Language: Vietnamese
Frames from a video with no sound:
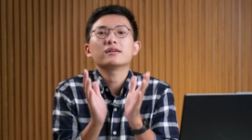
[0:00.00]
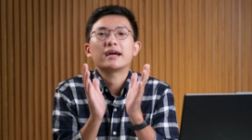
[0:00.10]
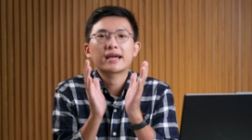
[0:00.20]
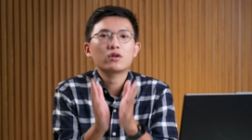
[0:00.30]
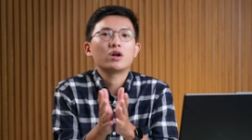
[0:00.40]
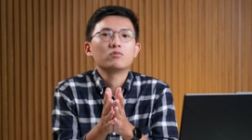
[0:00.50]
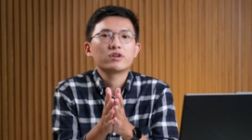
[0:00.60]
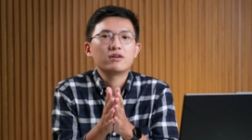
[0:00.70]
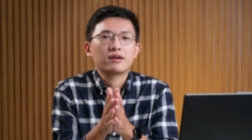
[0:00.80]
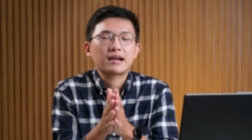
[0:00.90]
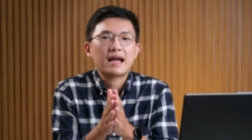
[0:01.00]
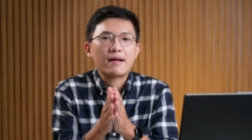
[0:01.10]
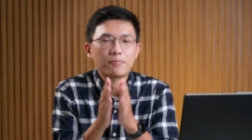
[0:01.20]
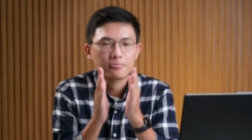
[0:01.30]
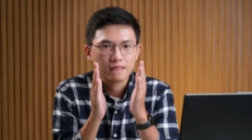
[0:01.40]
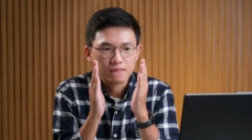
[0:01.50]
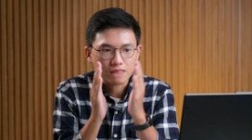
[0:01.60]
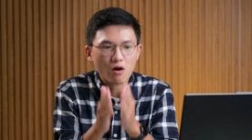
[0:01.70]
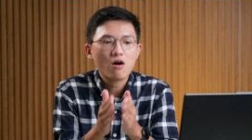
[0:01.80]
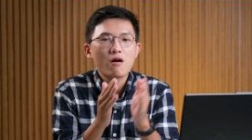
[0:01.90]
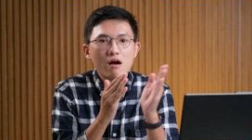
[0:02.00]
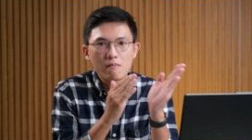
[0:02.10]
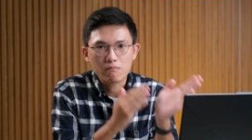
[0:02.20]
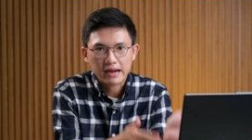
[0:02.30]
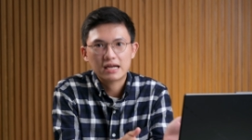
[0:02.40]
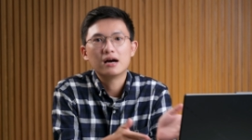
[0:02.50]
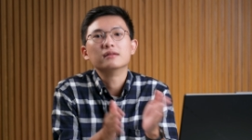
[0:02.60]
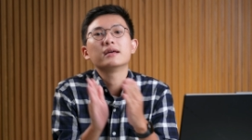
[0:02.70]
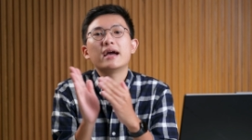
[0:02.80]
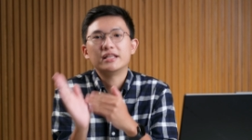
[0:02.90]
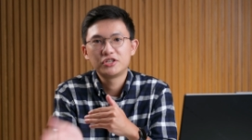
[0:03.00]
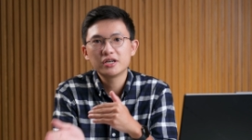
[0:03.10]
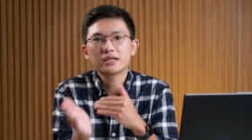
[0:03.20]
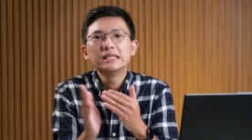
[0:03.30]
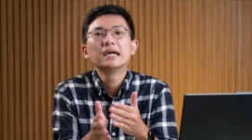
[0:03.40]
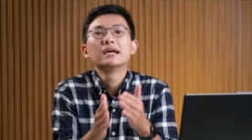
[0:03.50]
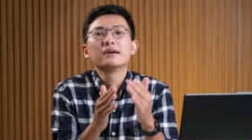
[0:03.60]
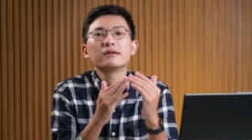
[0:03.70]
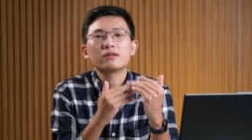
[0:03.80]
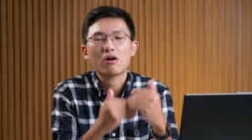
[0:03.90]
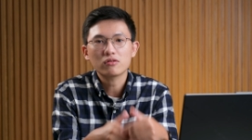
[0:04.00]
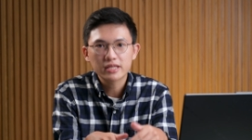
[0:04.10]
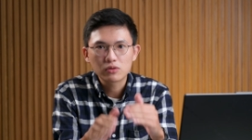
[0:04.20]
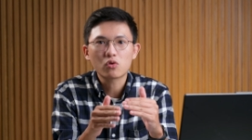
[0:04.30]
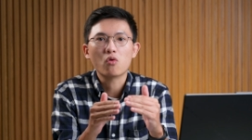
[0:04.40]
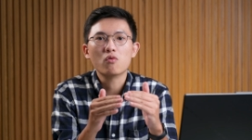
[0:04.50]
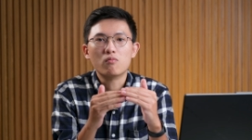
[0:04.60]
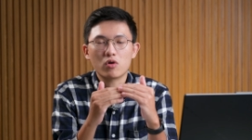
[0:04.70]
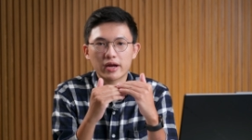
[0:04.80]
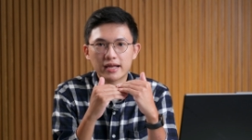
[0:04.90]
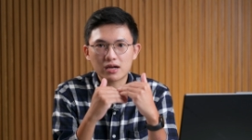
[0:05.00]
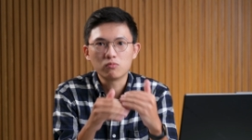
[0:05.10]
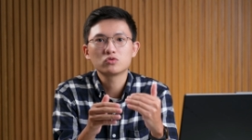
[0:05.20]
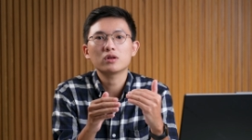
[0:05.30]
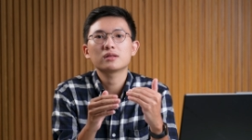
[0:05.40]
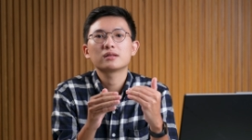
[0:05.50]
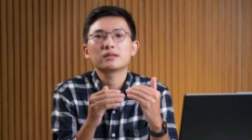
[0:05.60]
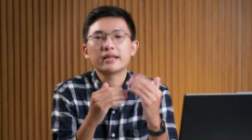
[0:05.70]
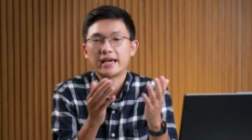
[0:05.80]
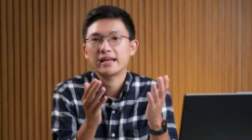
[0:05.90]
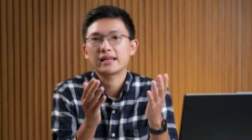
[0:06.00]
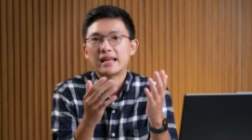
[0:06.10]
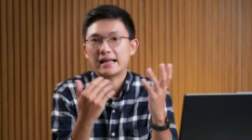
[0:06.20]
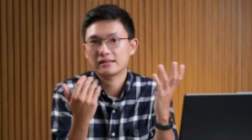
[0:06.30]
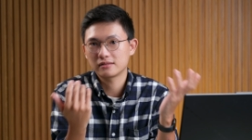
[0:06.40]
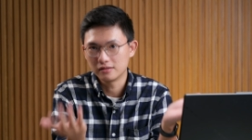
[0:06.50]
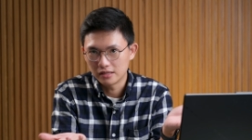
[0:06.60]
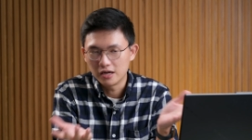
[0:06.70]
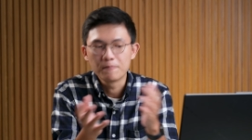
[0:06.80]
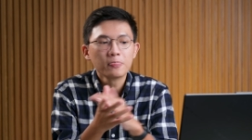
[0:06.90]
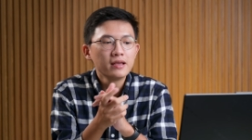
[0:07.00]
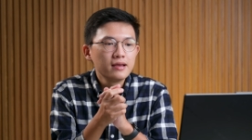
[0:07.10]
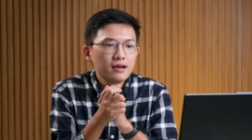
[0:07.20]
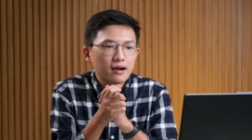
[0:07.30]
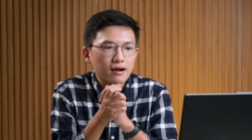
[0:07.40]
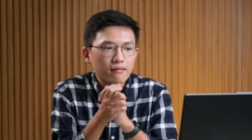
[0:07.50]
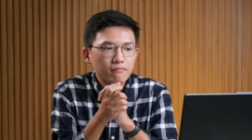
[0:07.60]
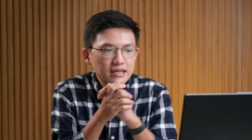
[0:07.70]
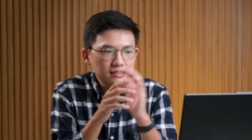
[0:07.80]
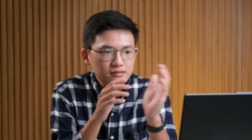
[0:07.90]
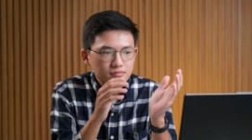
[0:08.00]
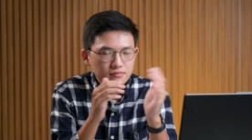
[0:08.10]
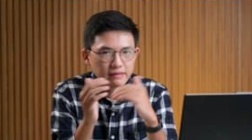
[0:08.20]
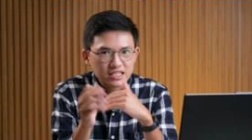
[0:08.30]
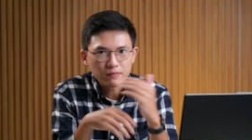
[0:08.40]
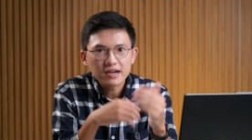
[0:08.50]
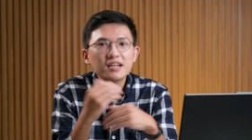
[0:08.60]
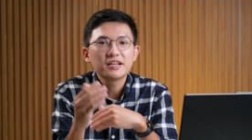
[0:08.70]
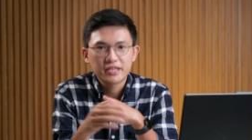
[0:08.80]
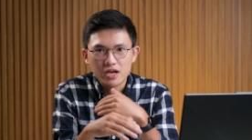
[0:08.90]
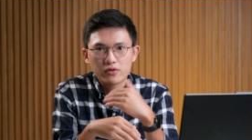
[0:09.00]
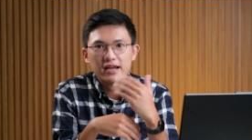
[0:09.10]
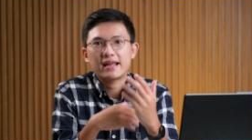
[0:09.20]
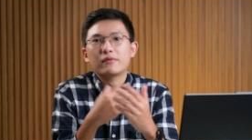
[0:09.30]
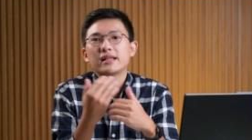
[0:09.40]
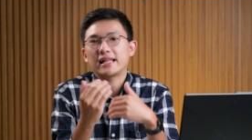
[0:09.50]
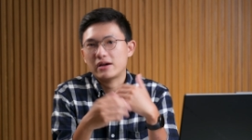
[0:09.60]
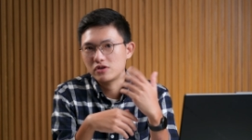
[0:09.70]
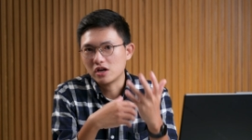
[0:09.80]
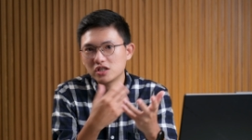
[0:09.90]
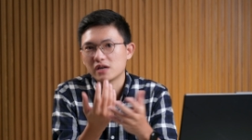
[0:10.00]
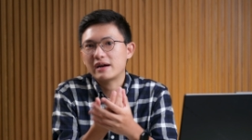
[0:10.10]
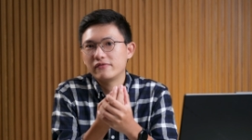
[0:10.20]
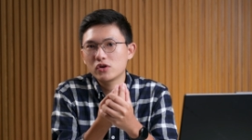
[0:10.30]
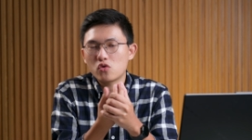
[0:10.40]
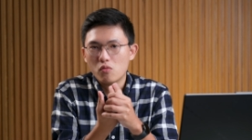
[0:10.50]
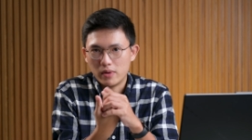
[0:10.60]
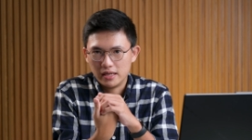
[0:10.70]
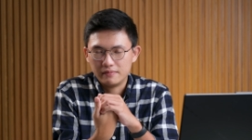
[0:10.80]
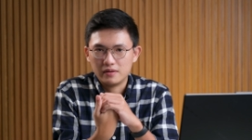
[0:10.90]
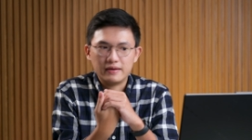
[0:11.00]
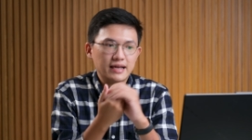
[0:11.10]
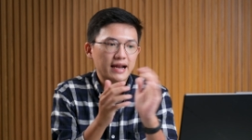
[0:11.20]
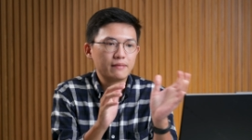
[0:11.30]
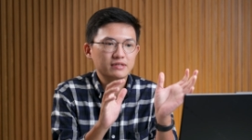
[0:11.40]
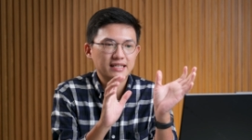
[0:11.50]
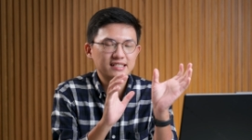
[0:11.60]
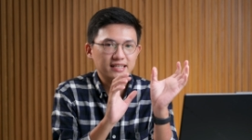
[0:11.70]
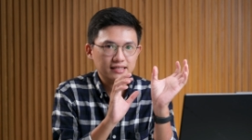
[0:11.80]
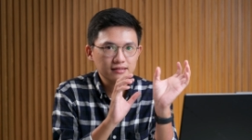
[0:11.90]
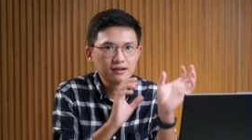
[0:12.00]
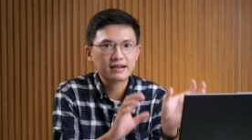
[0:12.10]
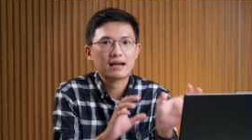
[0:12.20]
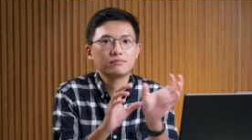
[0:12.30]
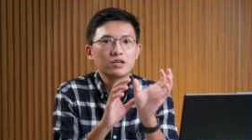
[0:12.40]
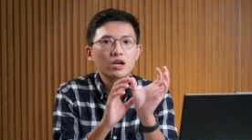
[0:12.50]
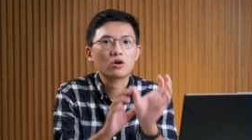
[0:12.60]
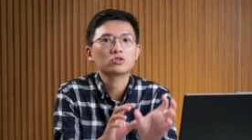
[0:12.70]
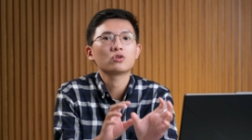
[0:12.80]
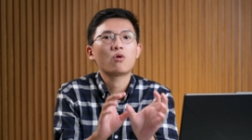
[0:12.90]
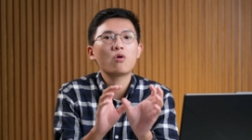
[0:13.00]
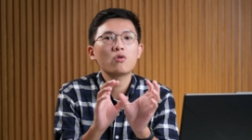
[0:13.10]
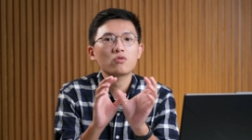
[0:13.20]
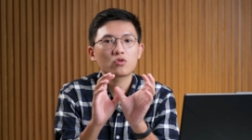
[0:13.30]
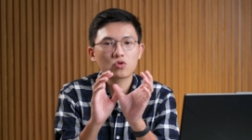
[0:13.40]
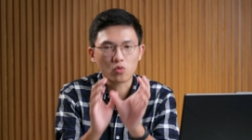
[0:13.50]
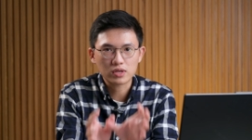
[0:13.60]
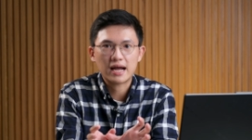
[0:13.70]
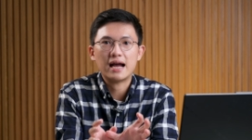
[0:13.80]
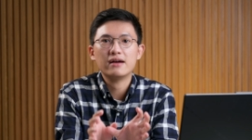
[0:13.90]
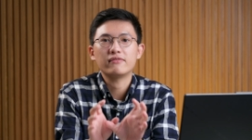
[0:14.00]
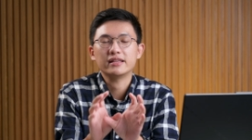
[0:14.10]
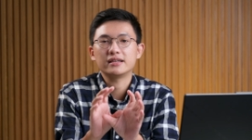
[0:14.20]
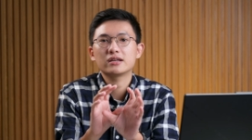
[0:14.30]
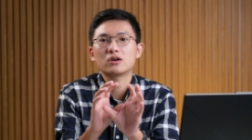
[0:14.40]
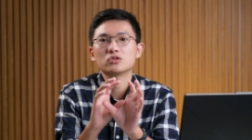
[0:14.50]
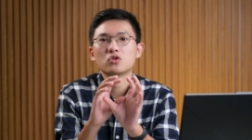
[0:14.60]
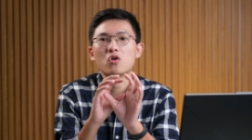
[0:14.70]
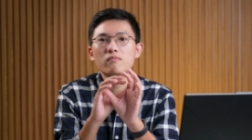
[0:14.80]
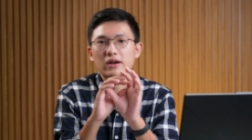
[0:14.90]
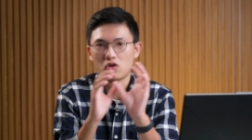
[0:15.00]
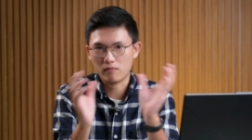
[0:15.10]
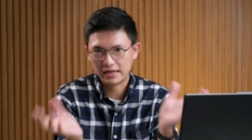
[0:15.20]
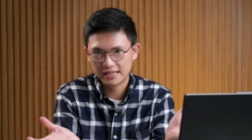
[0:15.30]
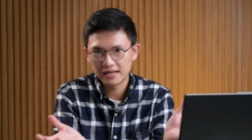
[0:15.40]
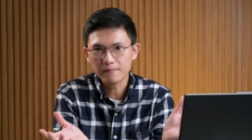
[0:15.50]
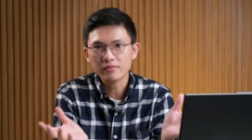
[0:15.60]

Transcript: có thể kết luận một điều rằng là nó mạnh hơn thế hệ trước nhưng nó tiêu thụ một cái công suất điện là tương đương à, mình benchmark rất là nhiều thì anh em có thể theo dõi trong cái bài viết của mình bởi vì ở đây mình sẽ chỉ đưa ra những cái con số cụ thể và những cái con số mà nổi bật nhất